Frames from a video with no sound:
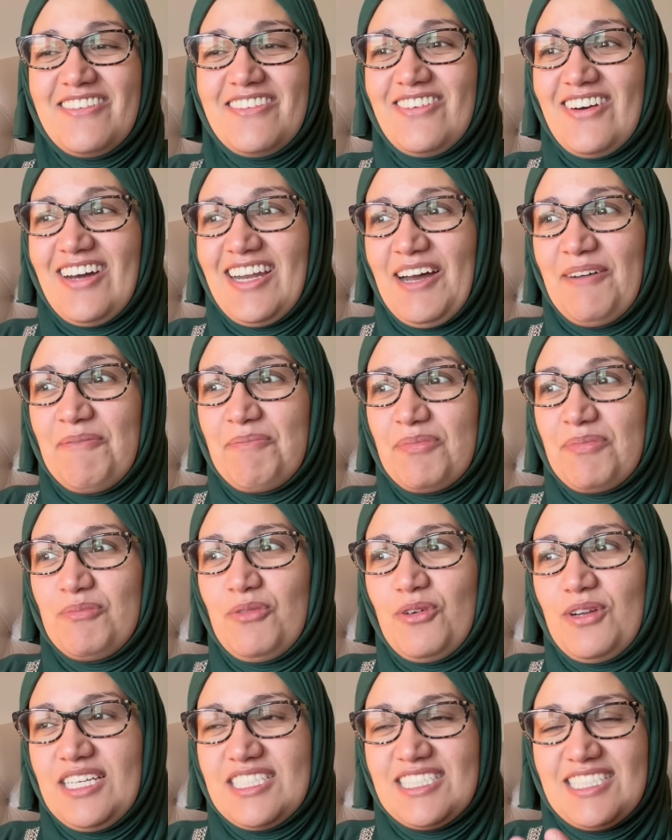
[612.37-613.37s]
voilà.
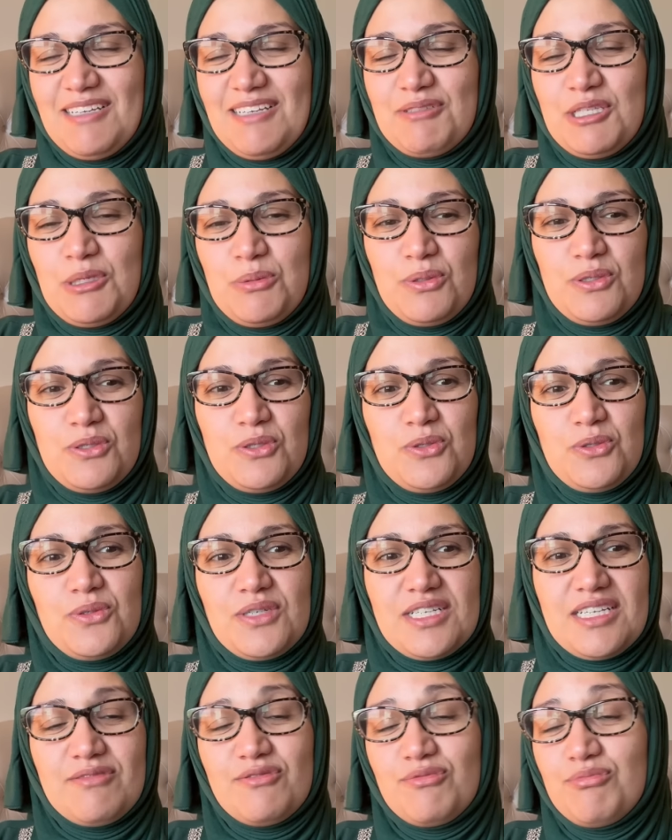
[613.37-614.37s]
Bon, là, j'ai un petit peu le
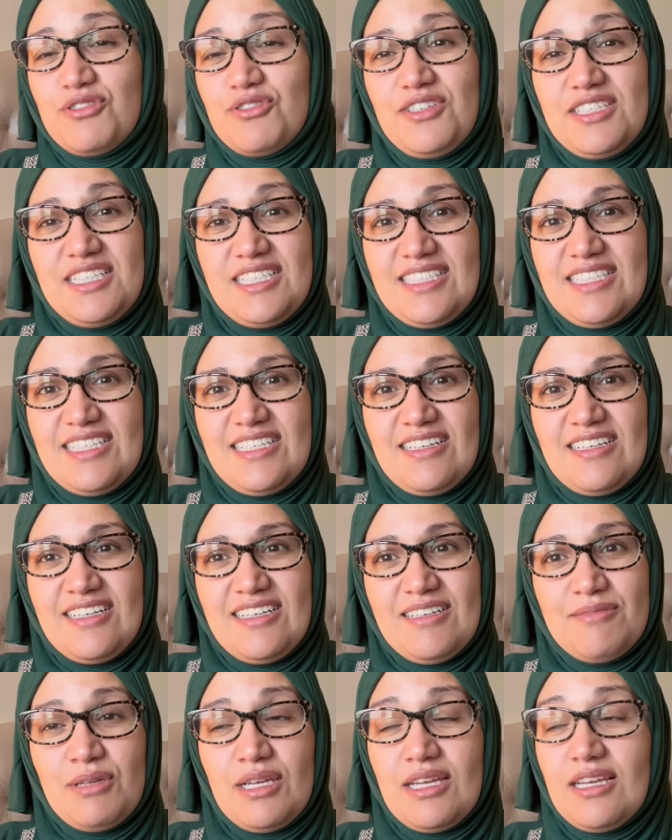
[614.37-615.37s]
sourire, vous me connaissez,
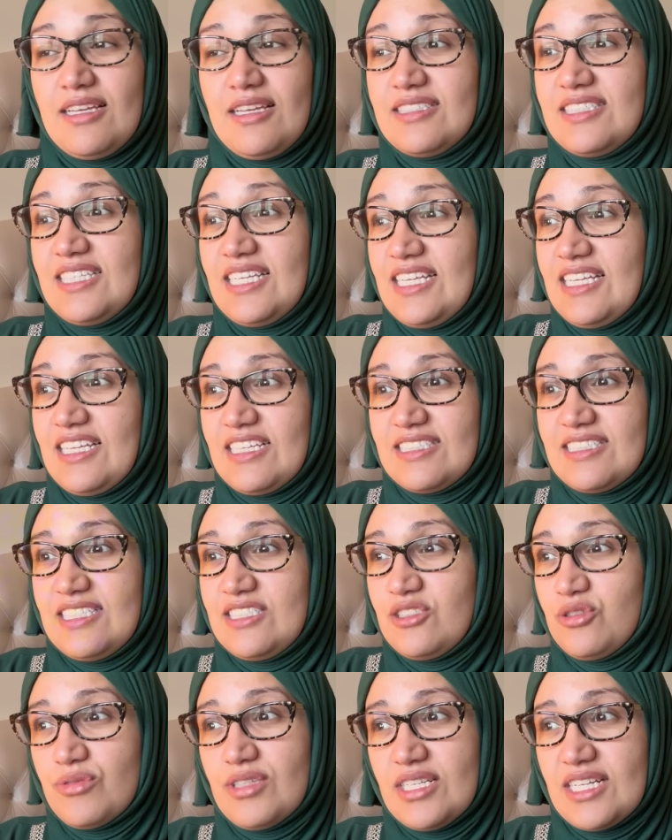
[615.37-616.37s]
hein. Mais c'est
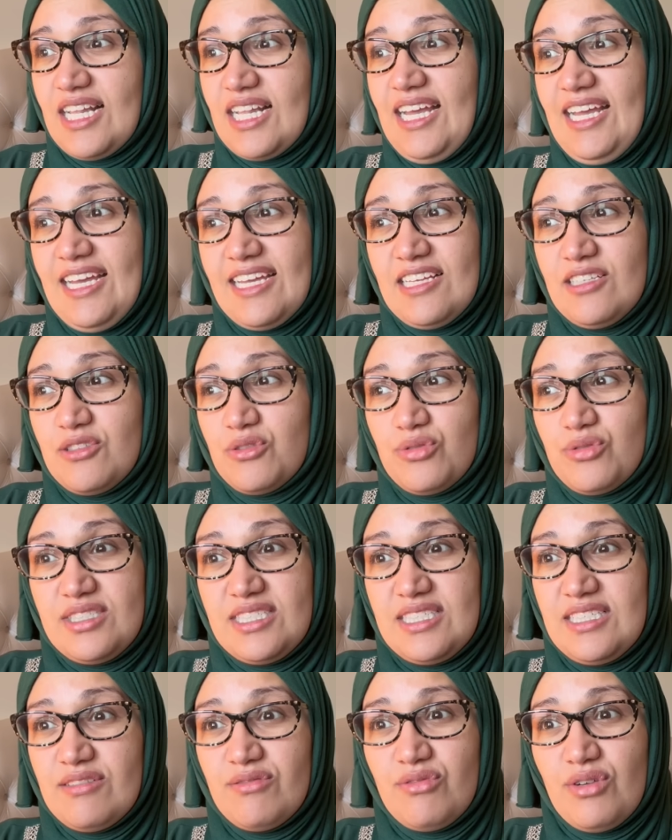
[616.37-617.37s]
son al-Hayat
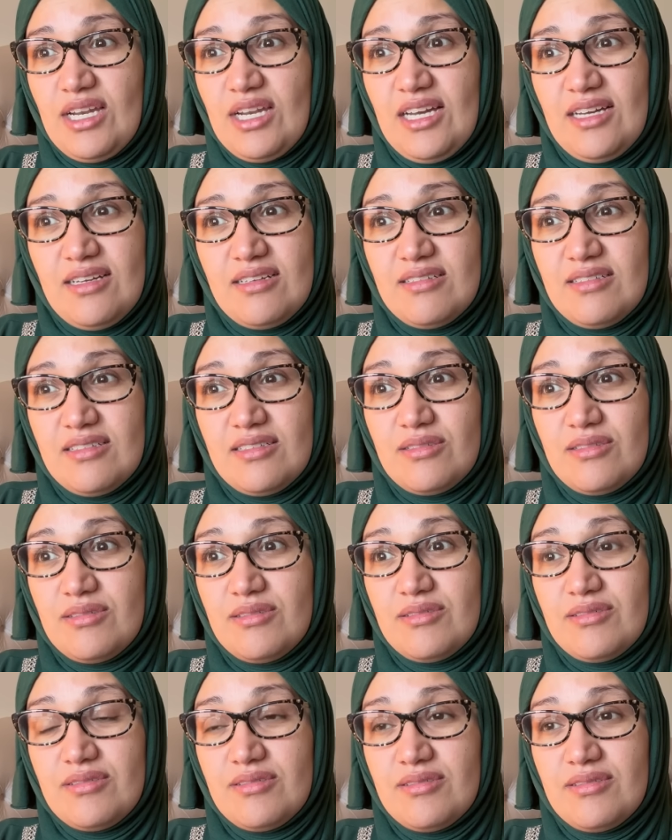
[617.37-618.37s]
aussi, voilà, hein.
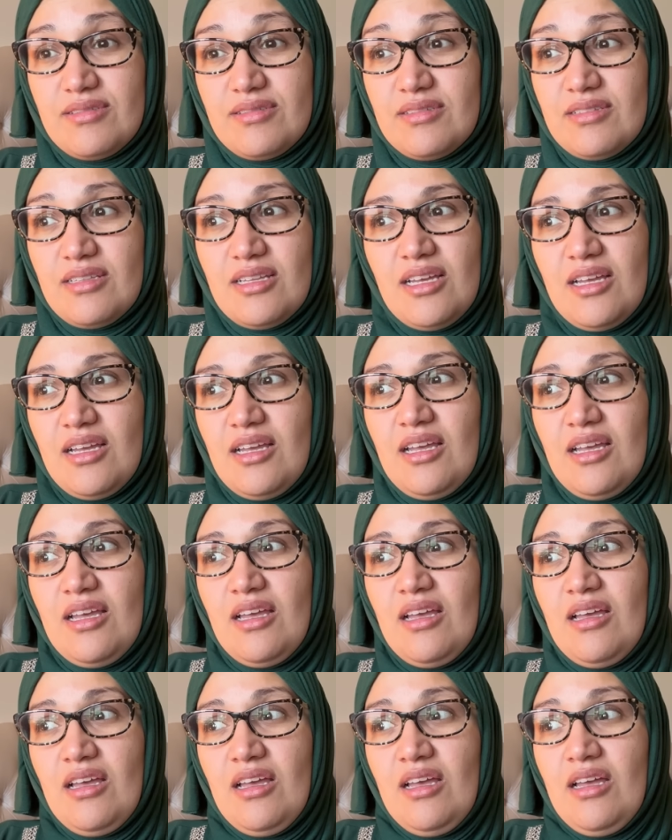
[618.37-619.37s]
Euh...
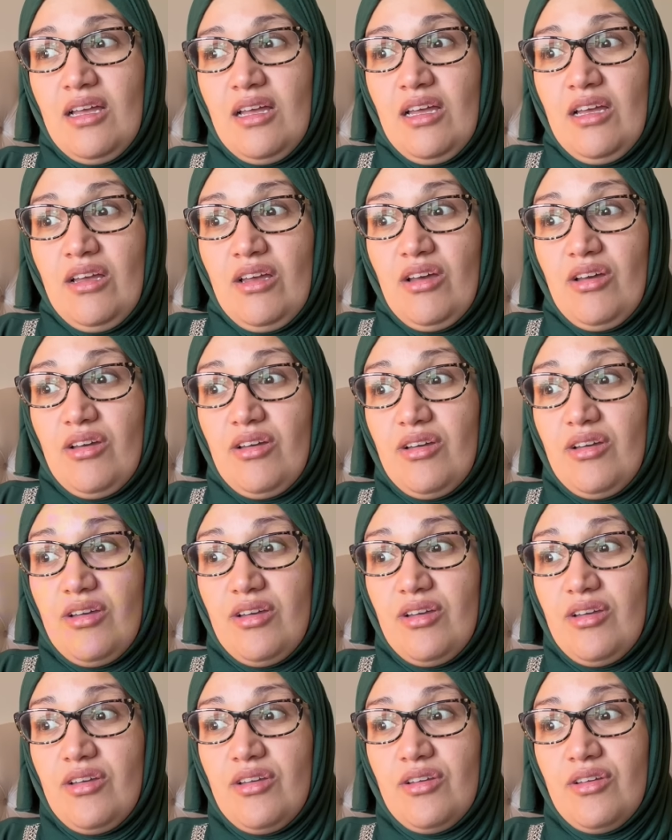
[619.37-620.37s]

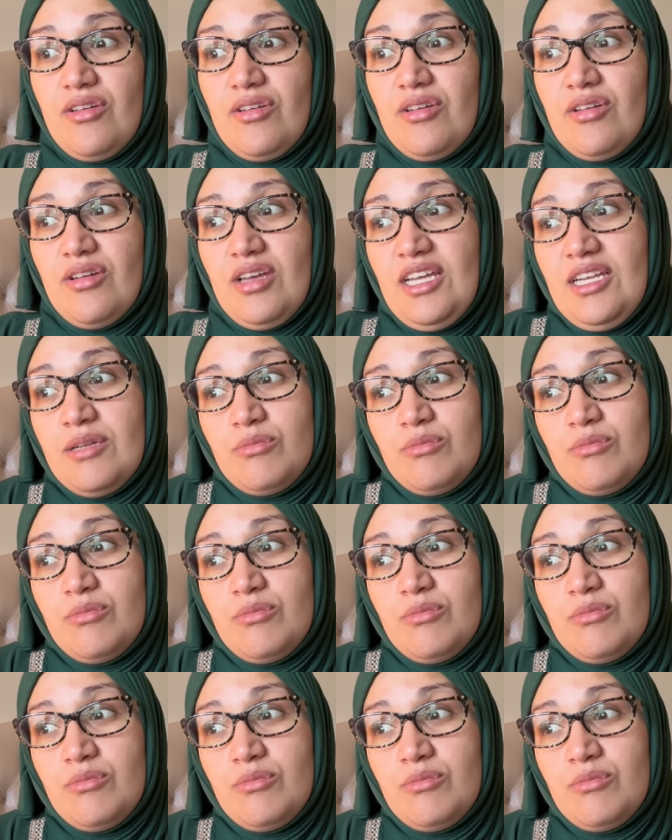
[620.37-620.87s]
euh